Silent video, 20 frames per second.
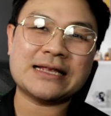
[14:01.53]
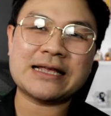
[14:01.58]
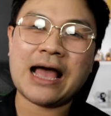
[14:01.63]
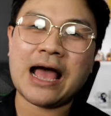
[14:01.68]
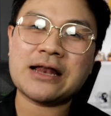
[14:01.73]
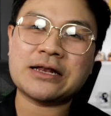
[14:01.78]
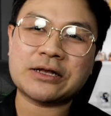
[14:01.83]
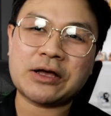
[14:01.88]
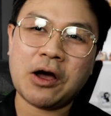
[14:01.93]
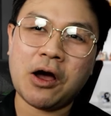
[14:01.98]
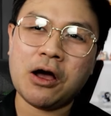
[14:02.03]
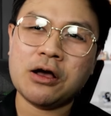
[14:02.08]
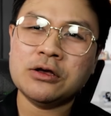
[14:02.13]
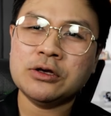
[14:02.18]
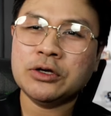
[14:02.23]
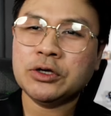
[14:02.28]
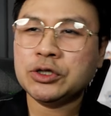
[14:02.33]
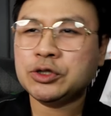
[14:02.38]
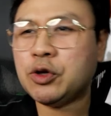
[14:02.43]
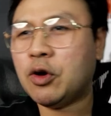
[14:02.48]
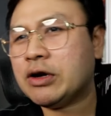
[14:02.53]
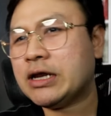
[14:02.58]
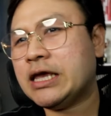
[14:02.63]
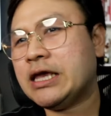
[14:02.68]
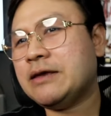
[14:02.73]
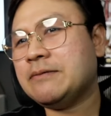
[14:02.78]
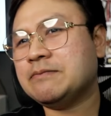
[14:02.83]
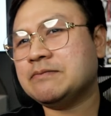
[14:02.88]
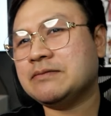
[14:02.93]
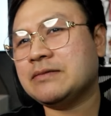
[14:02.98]
กันก็ช่วง
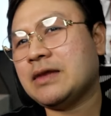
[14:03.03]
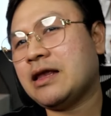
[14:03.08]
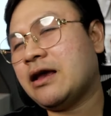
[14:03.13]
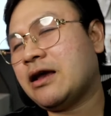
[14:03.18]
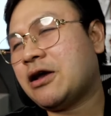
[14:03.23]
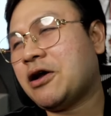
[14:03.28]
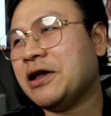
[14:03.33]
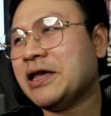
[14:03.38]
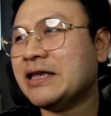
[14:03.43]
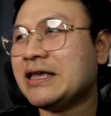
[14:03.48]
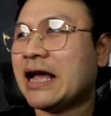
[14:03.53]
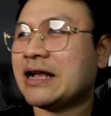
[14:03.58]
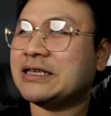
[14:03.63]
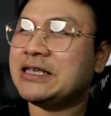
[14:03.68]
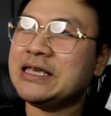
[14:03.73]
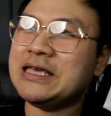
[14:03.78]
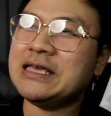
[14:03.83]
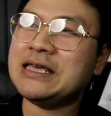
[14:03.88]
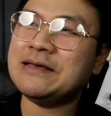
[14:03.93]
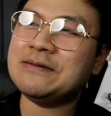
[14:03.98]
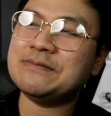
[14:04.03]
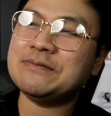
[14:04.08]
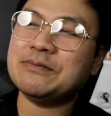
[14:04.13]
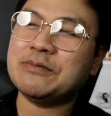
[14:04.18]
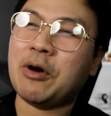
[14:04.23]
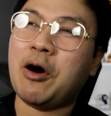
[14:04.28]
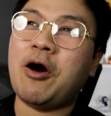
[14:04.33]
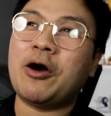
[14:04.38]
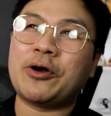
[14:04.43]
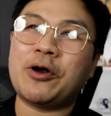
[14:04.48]
นี้ก็อย่างที่
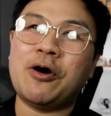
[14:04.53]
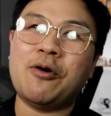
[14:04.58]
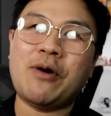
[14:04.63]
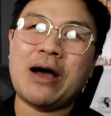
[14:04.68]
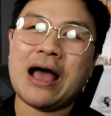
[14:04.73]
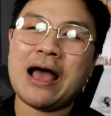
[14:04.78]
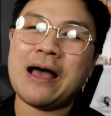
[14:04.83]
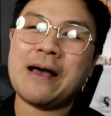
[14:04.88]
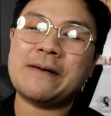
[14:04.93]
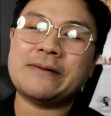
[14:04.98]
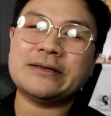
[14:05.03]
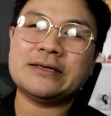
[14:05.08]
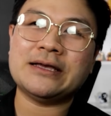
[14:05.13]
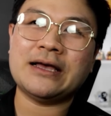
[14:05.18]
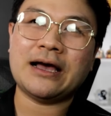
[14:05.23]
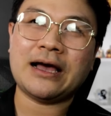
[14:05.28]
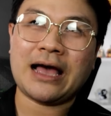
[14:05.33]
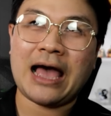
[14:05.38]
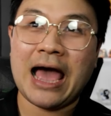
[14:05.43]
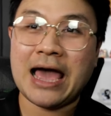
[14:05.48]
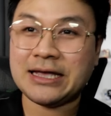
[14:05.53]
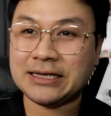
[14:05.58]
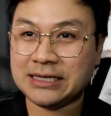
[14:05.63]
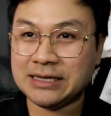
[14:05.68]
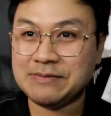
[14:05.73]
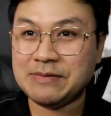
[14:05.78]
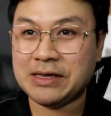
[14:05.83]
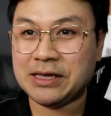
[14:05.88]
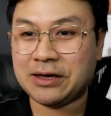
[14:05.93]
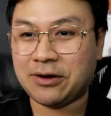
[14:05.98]
บอกเนาะว่าใคร
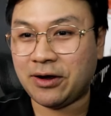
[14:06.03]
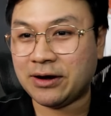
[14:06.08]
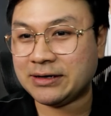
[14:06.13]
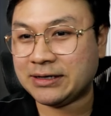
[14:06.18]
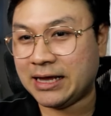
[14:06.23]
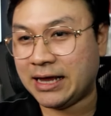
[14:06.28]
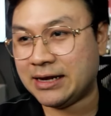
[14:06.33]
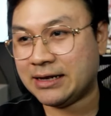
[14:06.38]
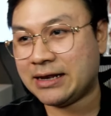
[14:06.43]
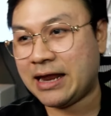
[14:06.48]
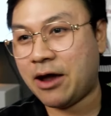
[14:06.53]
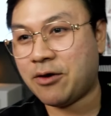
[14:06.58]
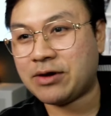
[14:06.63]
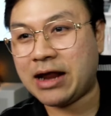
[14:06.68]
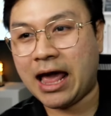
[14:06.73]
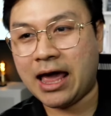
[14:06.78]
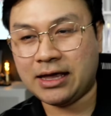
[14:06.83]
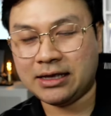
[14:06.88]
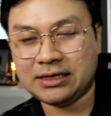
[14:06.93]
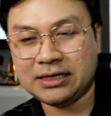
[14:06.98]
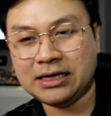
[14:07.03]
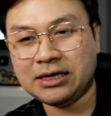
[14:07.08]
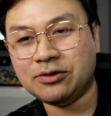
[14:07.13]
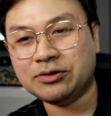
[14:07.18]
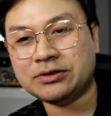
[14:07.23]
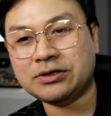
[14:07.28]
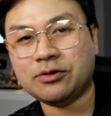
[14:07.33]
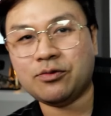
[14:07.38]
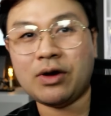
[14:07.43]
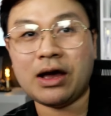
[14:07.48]
ที่มีคอนเทนต์แนวไหนที่
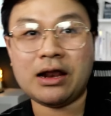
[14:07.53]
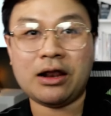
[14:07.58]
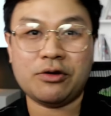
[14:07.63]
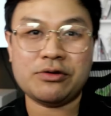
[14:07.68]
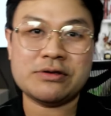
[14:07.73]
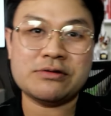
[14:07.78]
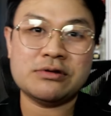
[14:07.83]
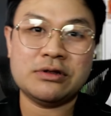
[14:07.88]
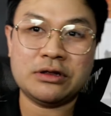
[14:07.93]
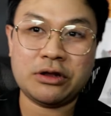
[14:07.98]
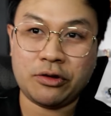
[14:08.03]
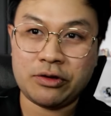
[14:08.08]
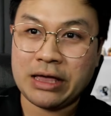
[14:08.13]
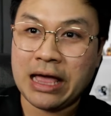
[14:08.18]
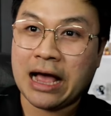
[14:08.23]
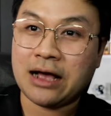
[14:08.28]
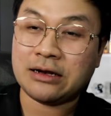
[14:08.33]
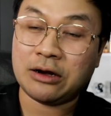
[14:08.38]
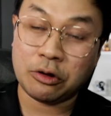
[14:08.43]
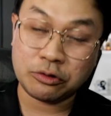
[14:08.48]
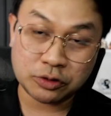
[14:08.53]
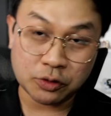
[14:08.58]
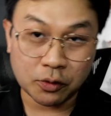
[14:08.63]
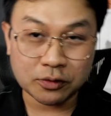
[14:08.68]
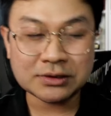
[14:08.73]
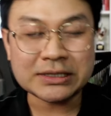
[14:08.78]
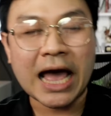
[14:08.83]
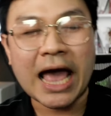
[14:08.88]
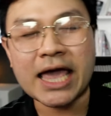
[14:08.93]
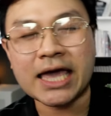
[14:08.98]
รู้สึกว่าเราเราอยากเราสง
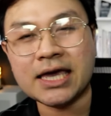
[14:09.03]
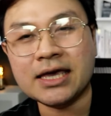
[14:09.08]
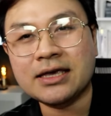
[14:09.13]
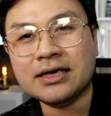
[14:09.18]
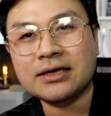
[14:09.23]
สัย